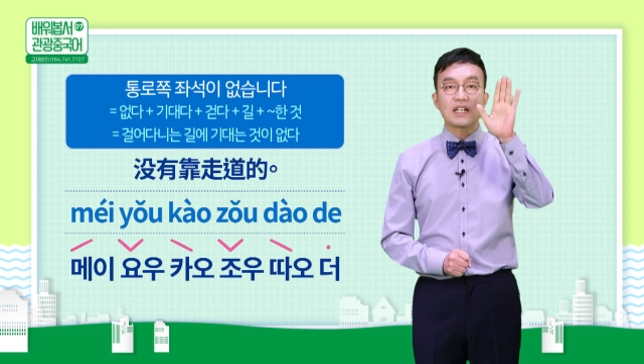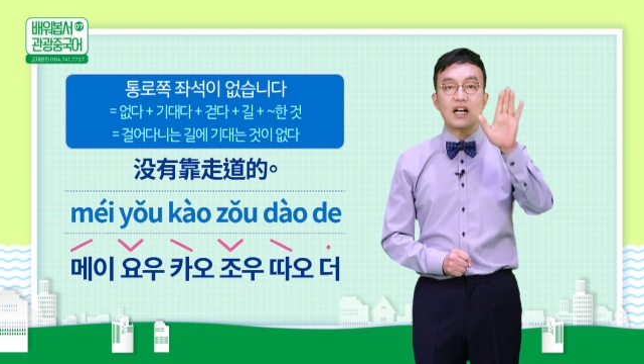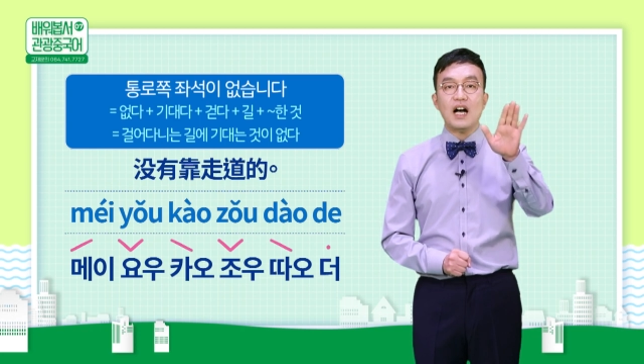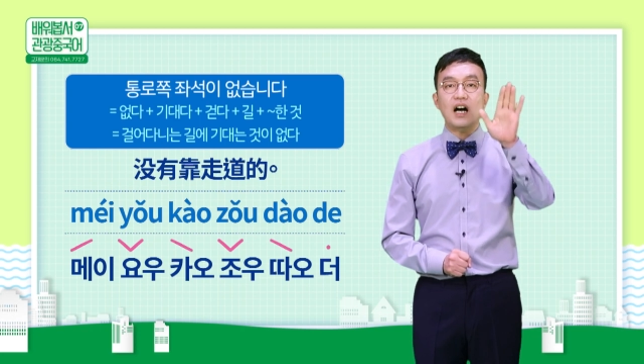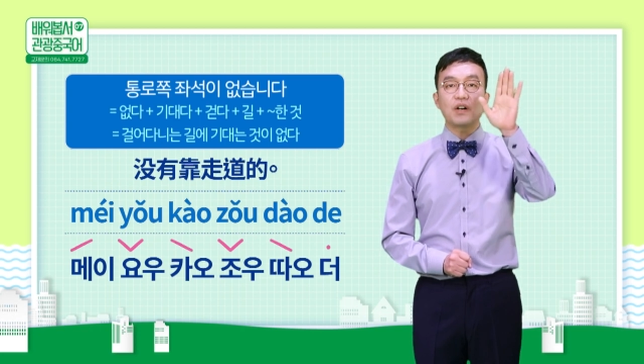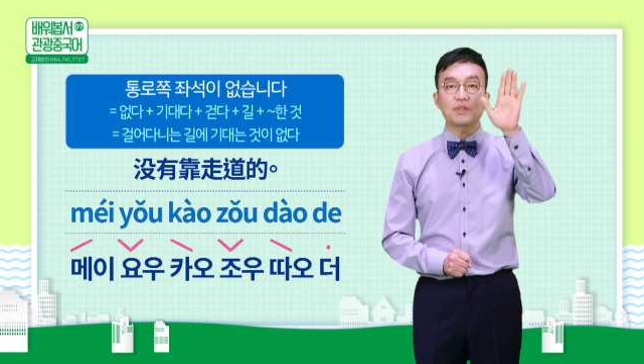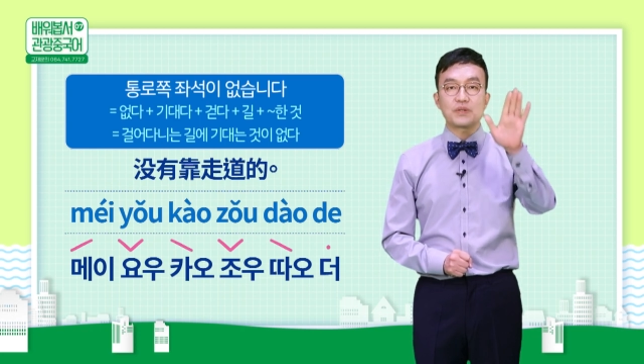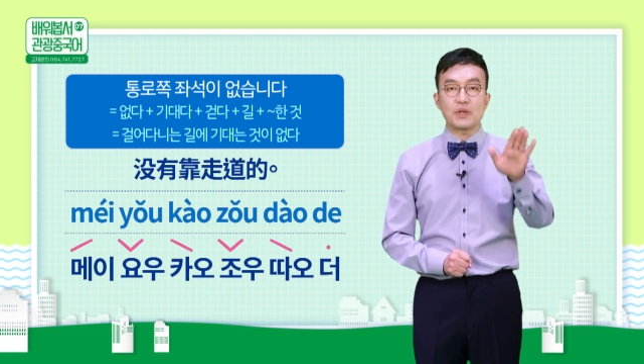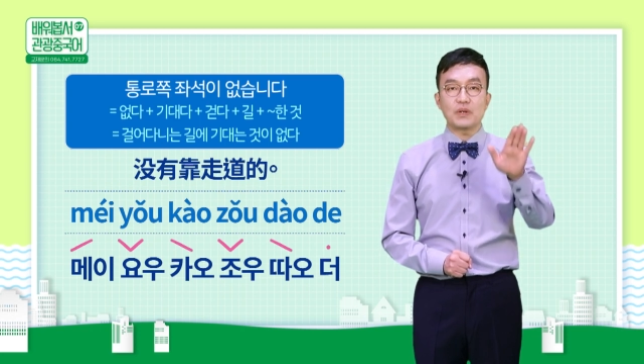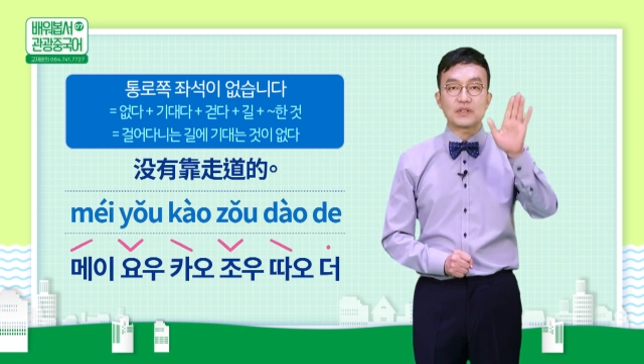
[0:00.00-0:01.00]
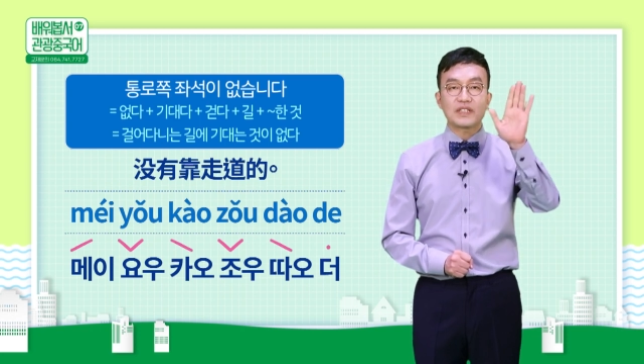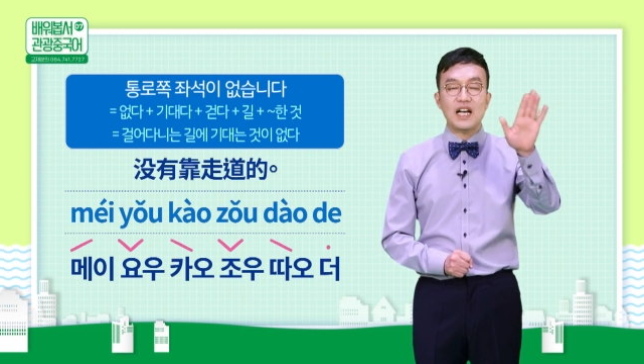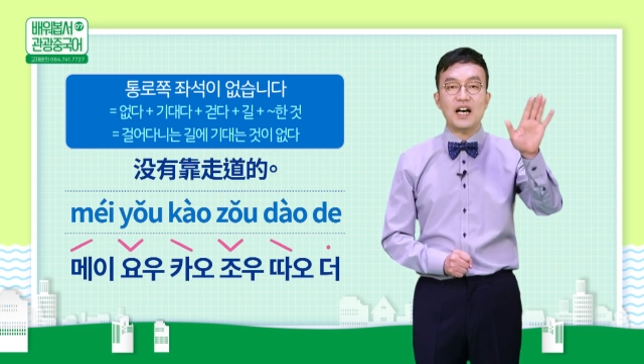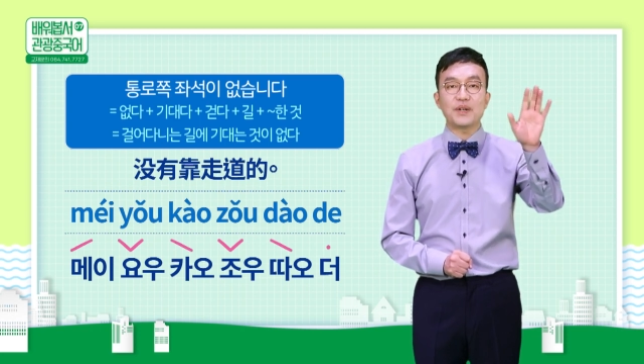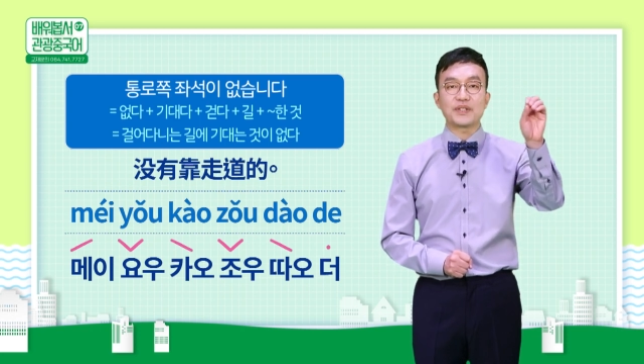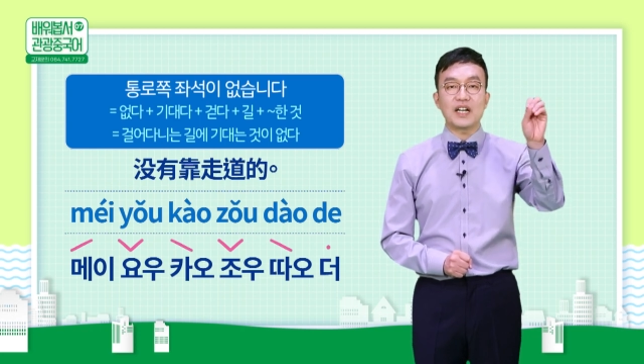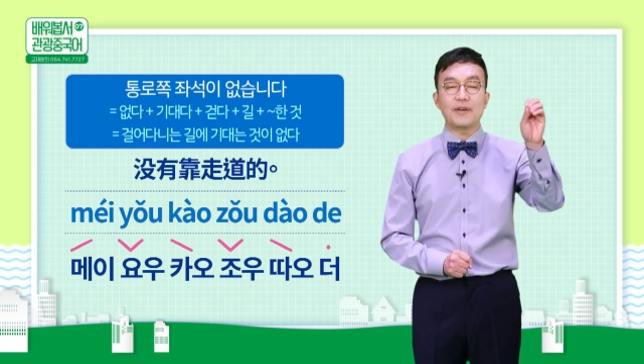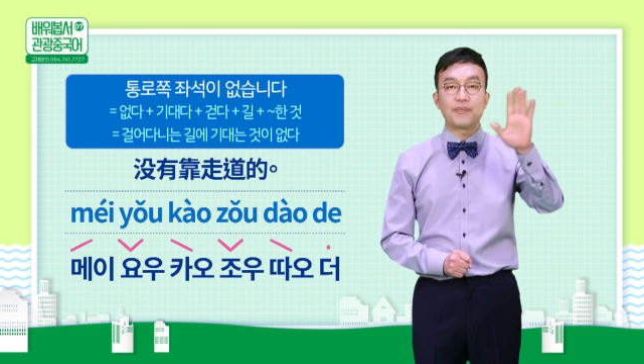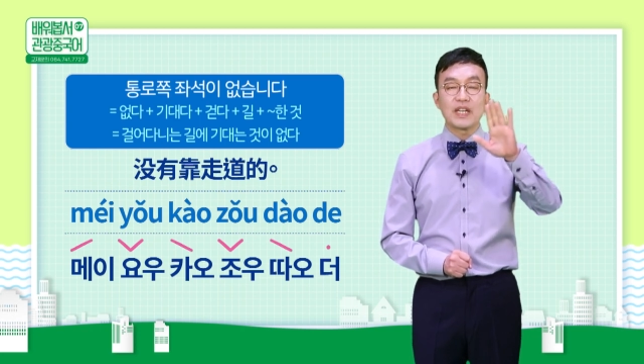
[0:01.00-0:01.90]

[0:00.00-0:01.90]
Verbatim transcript: 카오조 따오다.